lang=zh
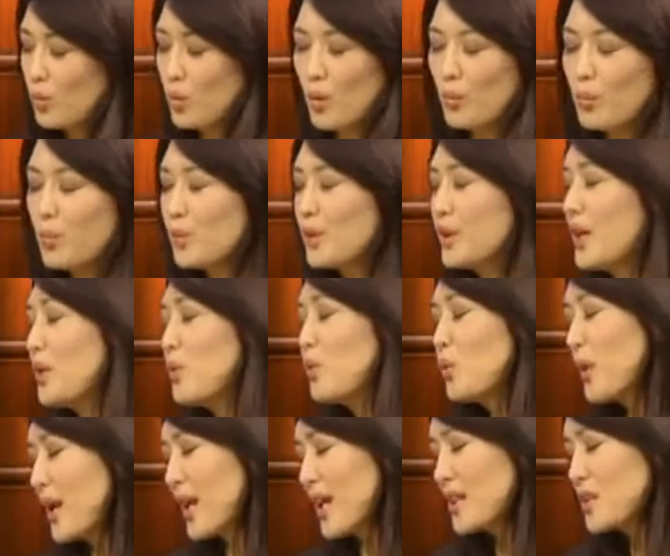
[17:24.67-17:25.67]
我我不
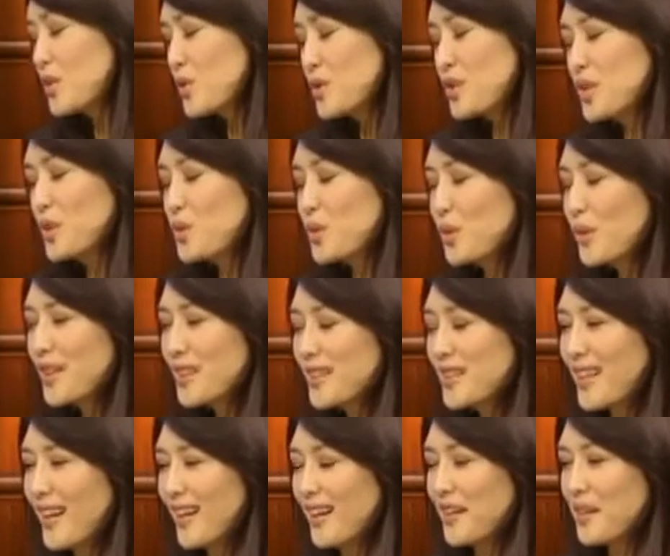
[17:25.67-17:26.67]
认为，就是说，
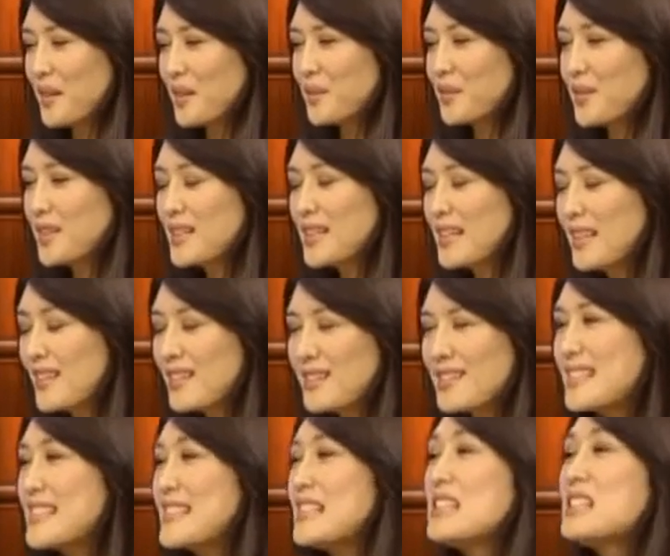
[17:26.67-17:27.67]
呃，
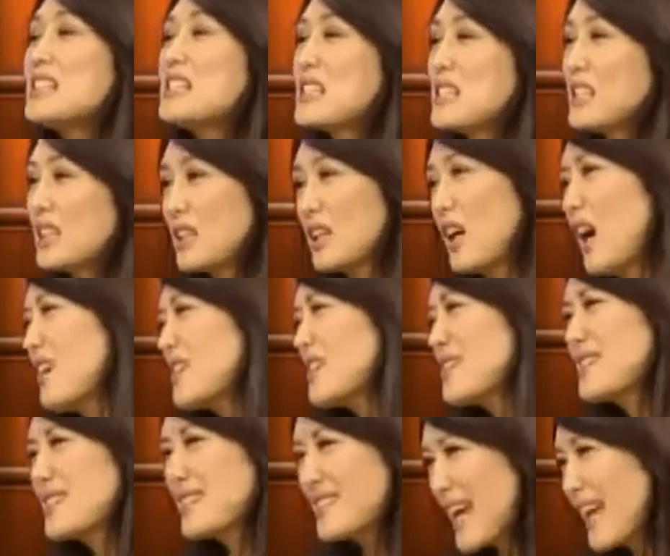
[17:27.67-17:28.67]
激情二
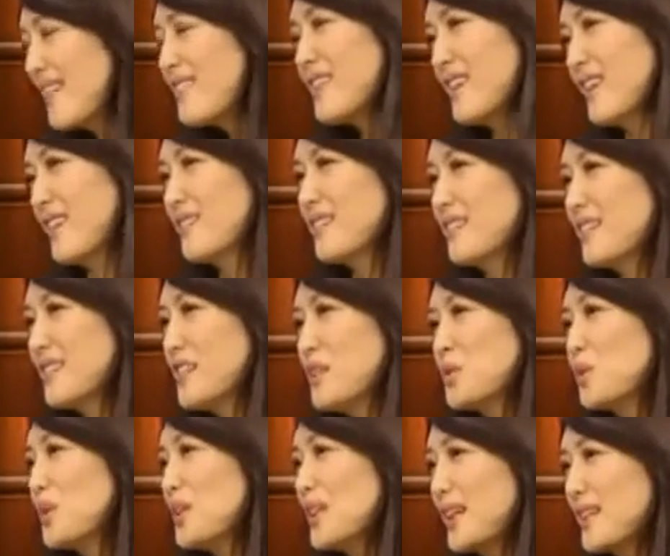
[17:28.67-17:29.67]
十三年了，
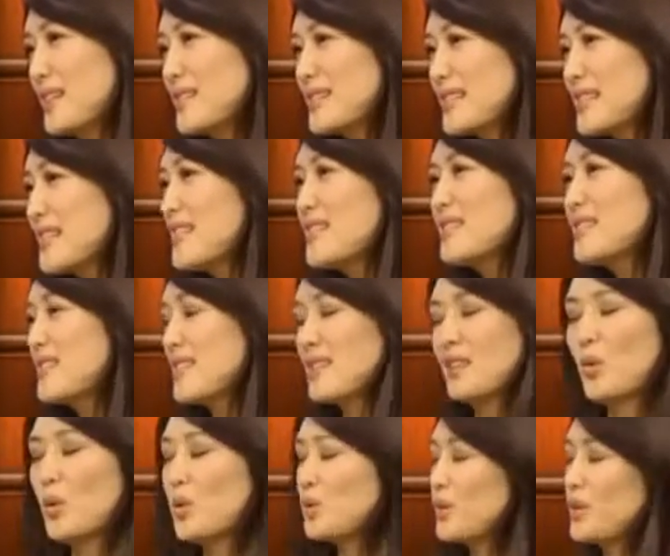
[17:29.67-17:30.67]
你说那个激
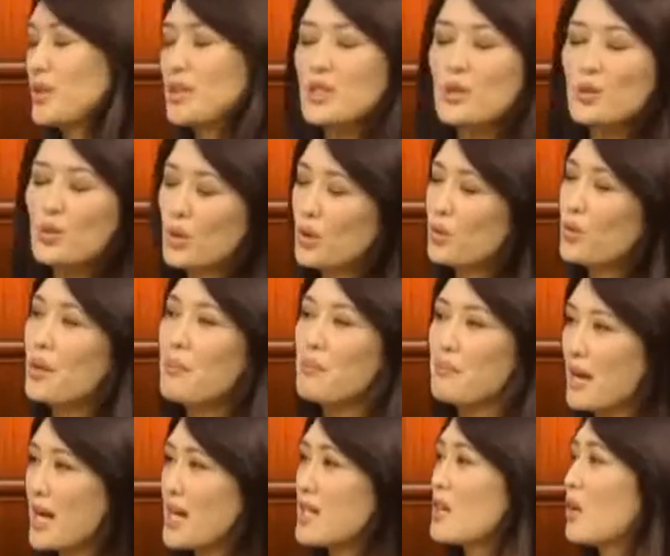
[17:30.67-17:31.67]
情，我觉得是绝对
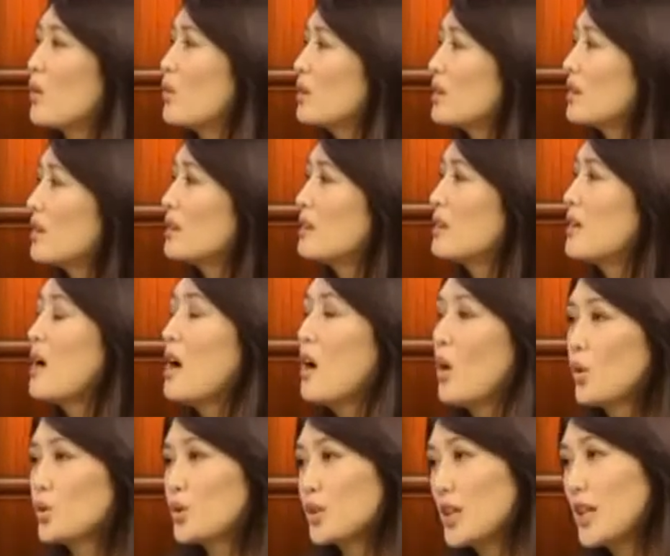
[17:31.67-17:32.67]
没有了。
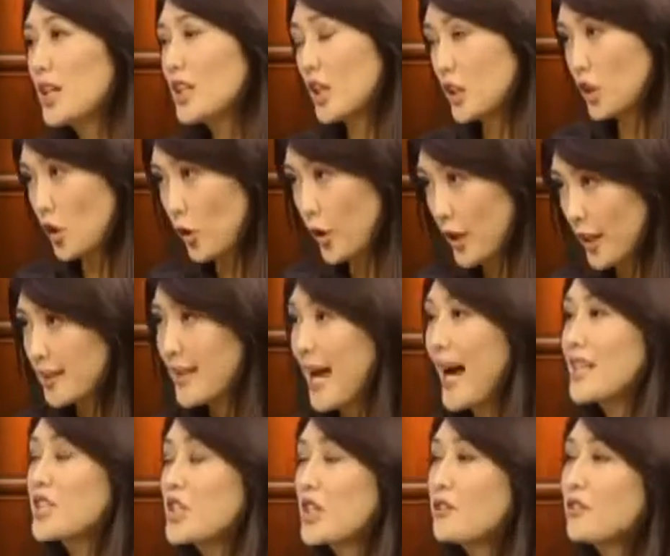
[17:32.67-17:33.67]
我觉得有很
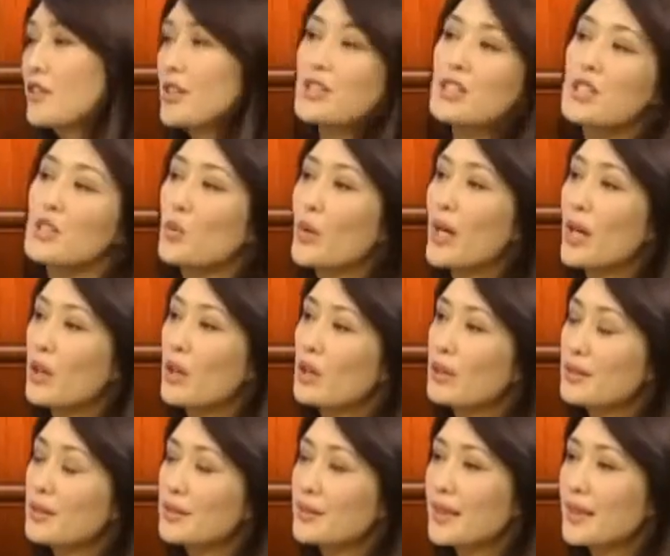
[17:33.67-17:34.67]
大成分是为。